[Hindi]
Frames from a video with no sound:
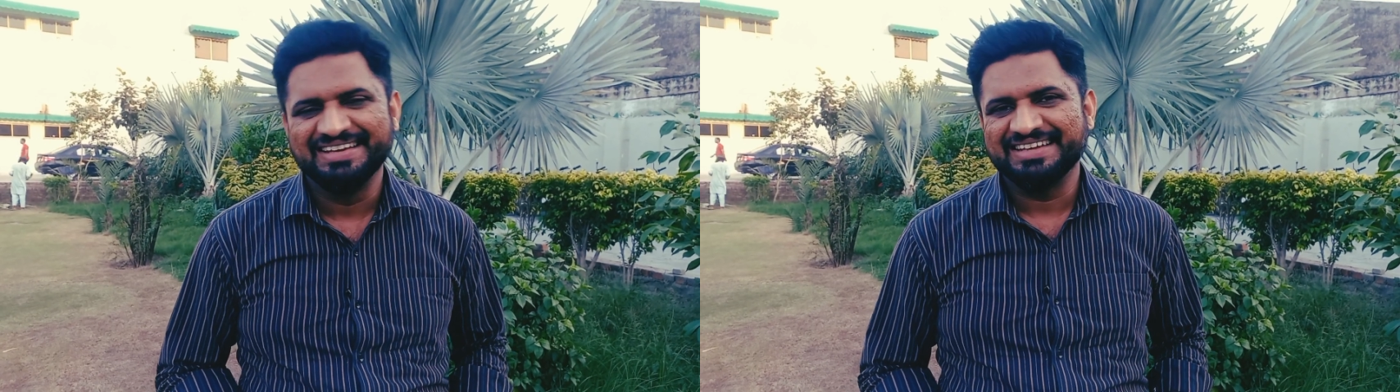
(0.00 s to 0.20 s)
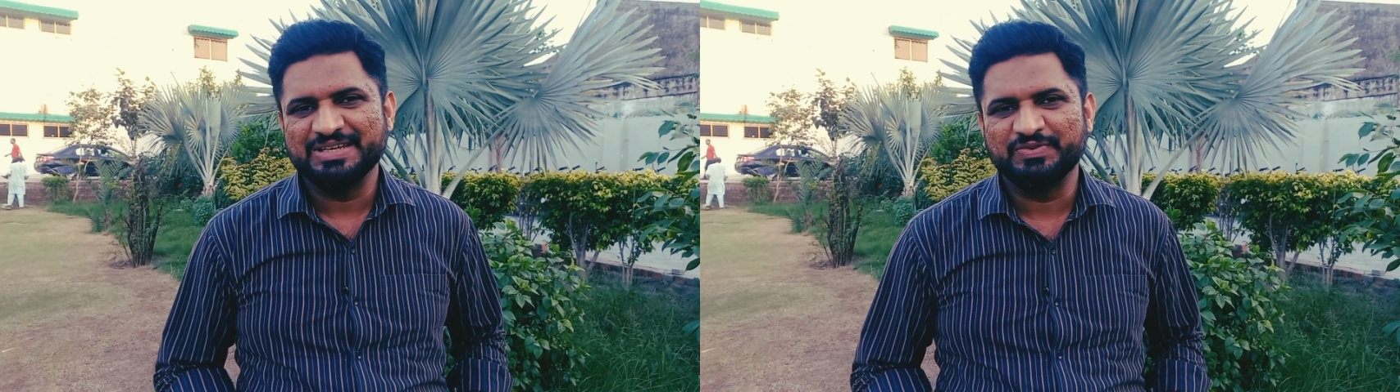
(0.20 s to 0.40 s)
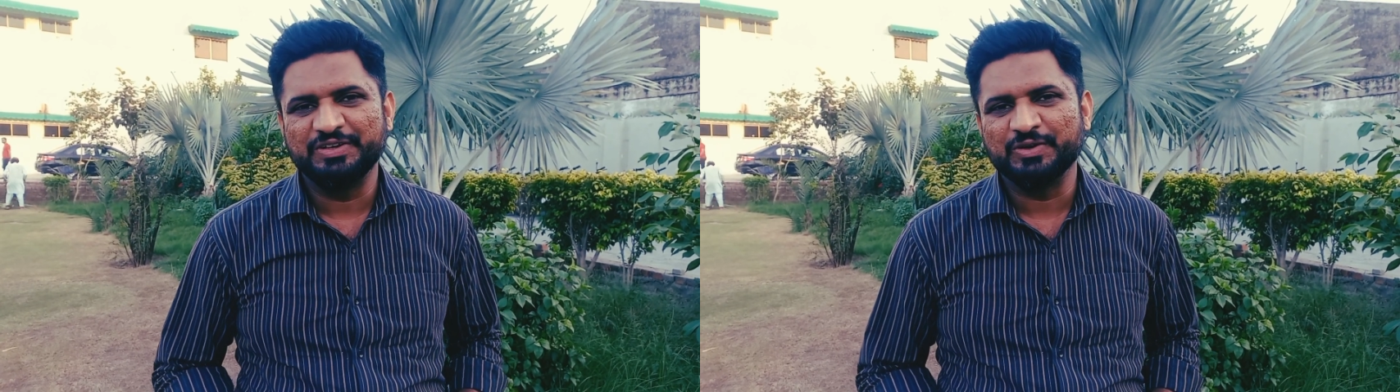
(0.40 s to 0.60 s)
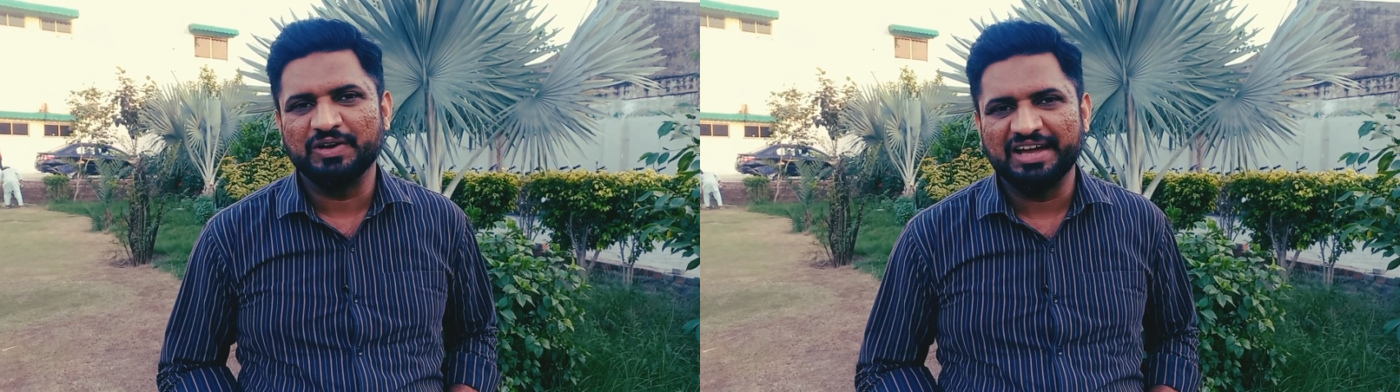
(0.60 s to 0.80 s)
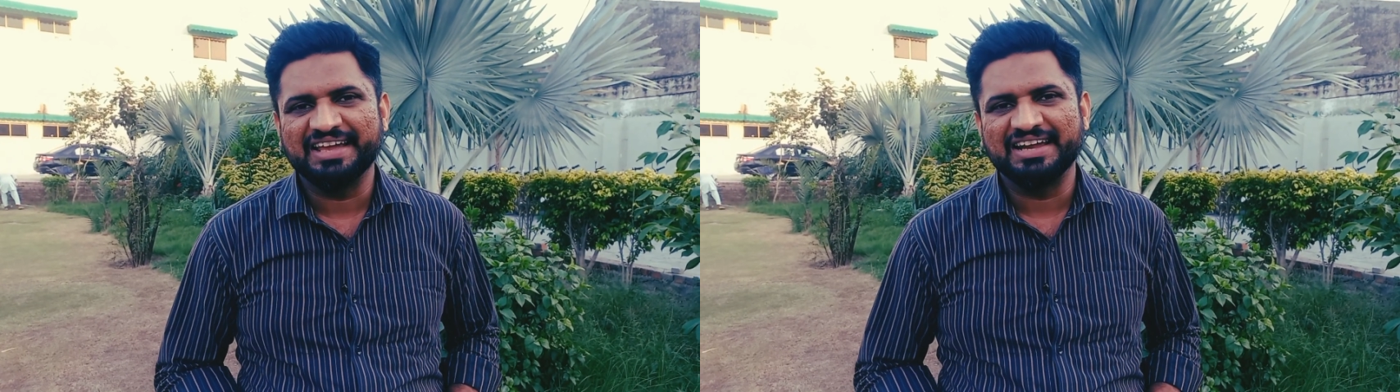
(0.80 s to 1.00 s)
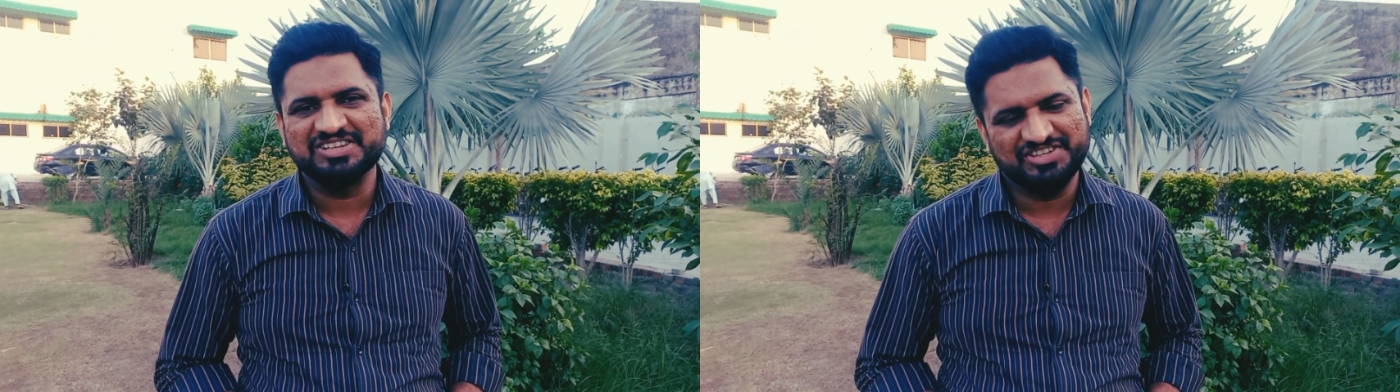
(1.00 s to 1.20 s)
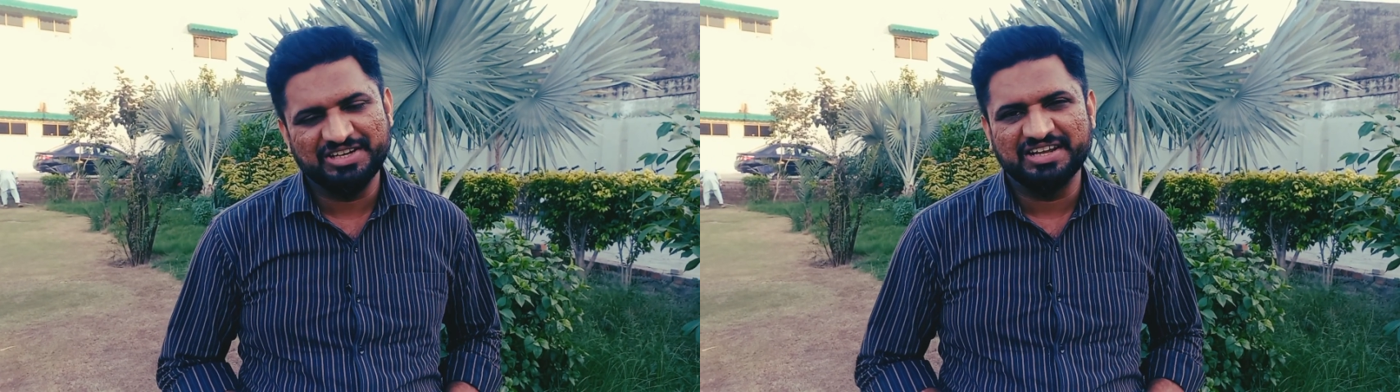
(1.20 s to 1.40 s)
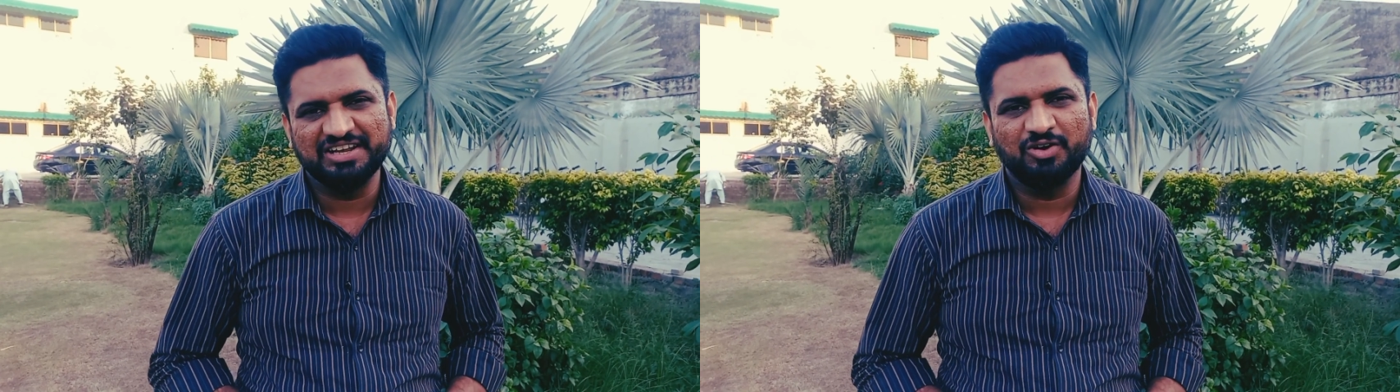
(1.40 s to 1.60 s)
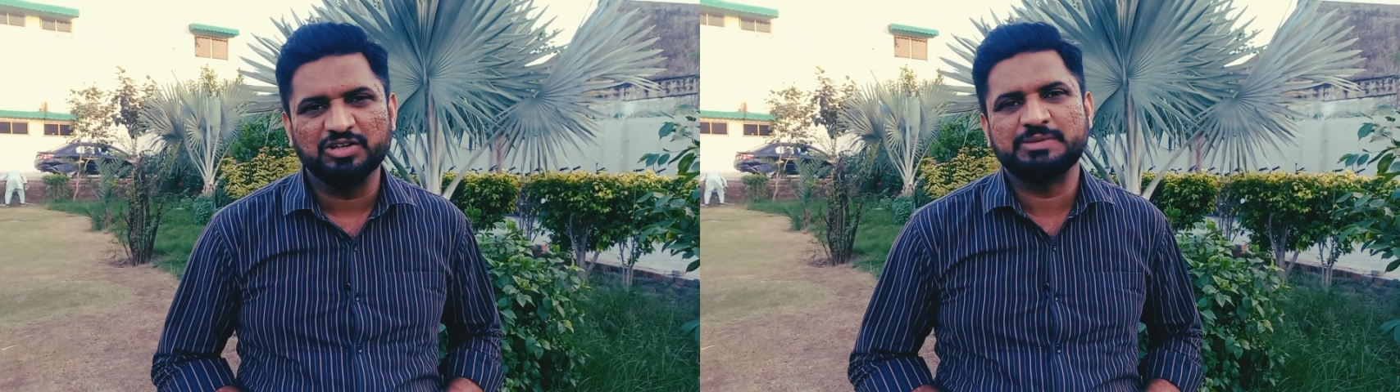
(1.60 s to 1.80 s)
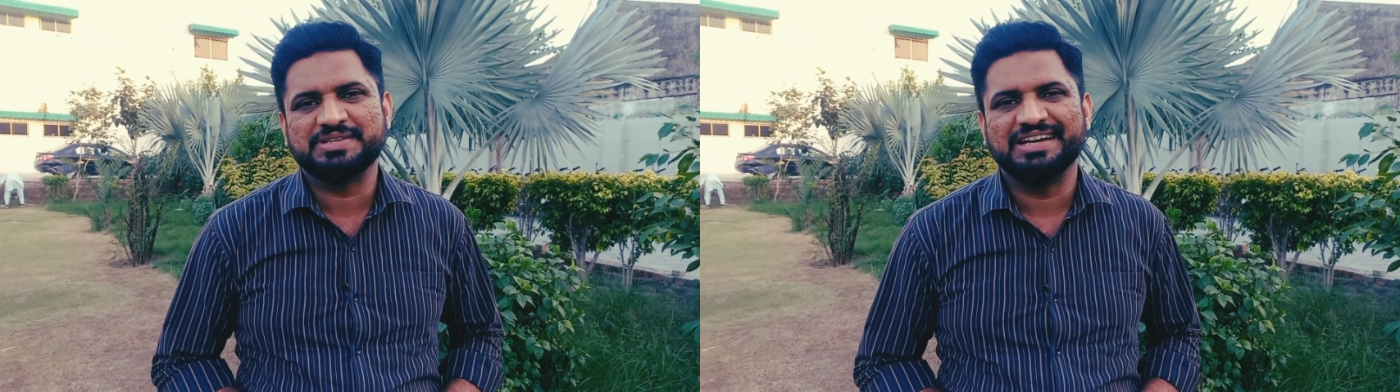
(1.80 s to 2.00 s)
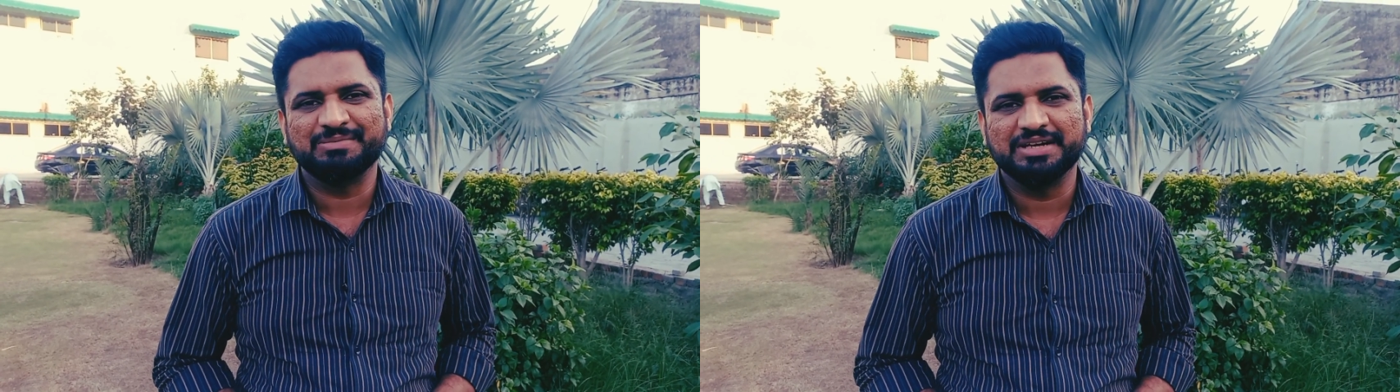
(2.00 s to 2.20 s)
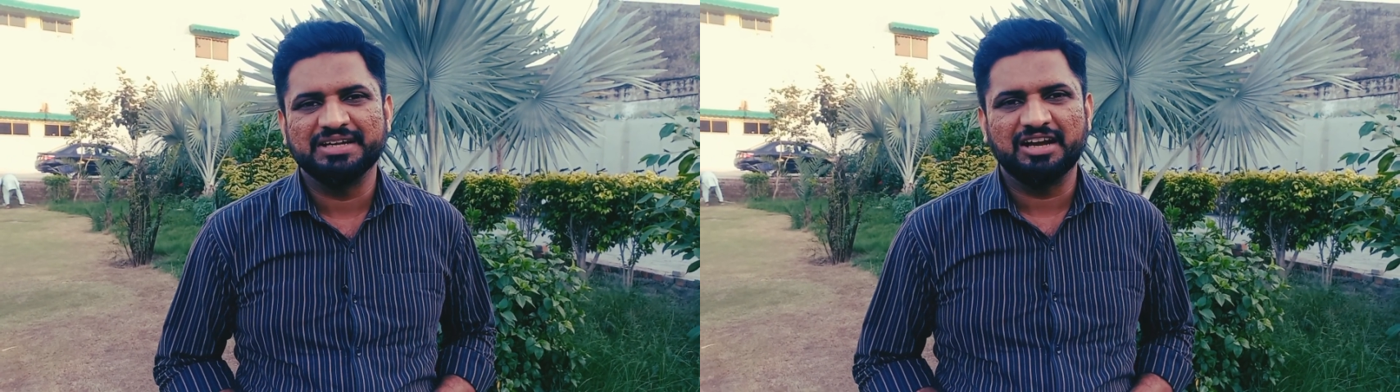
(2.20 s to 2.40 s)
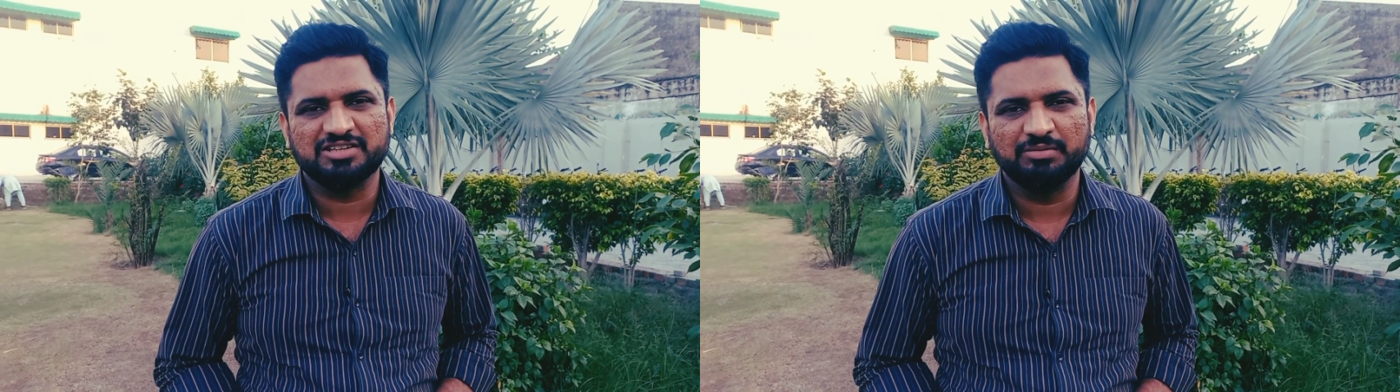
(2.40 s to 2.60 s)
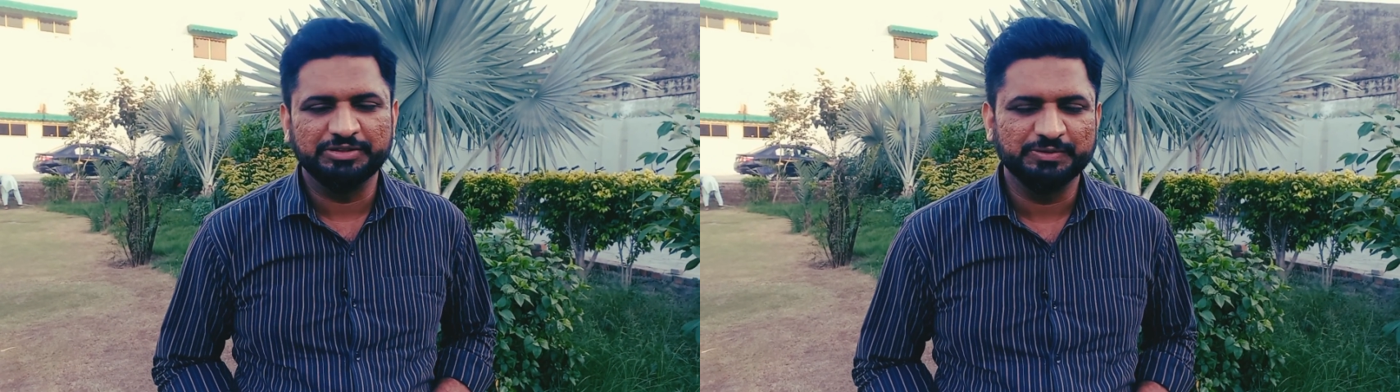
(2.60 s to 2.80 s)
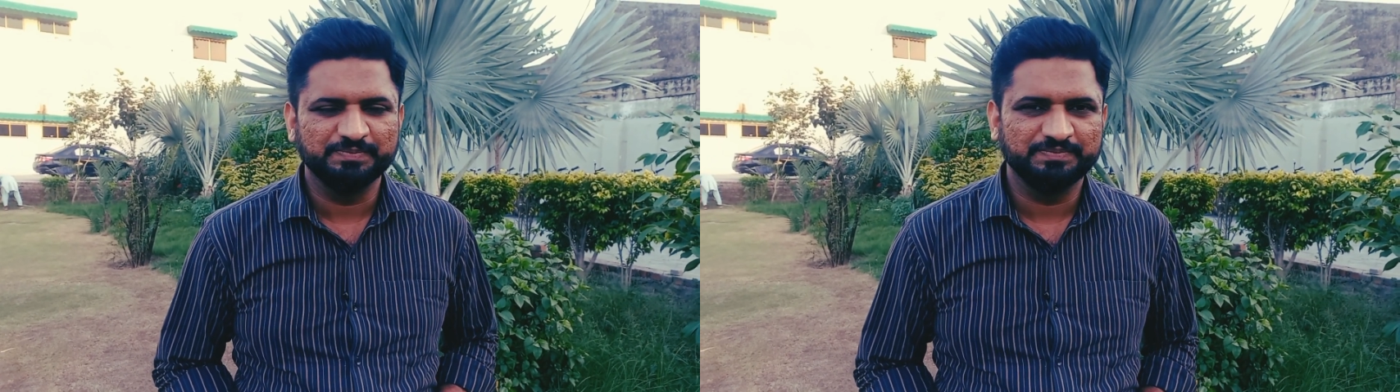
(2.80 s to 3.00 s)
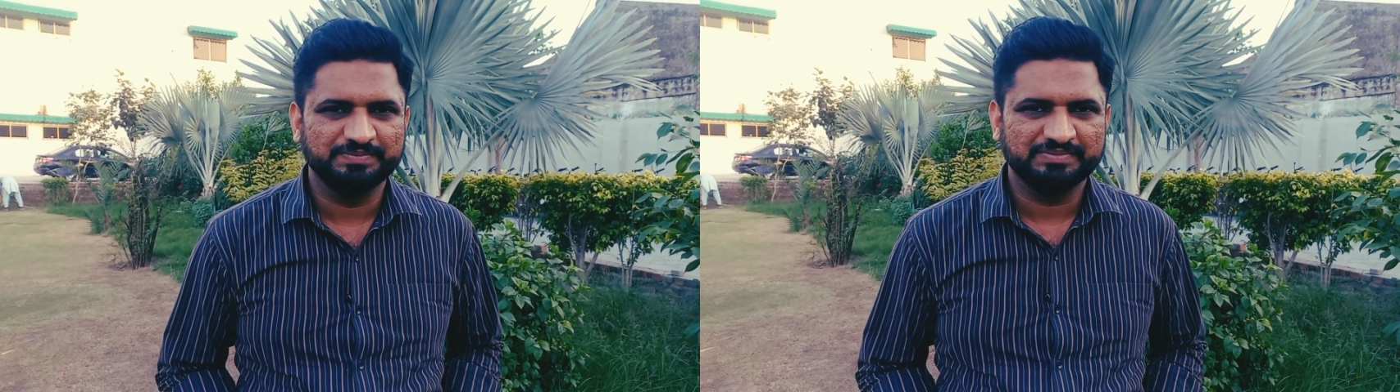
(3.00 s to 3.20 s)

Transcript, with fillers: कि इस वीडियो को लाइक करें शेयर करें और सब्सक्राइब करें असल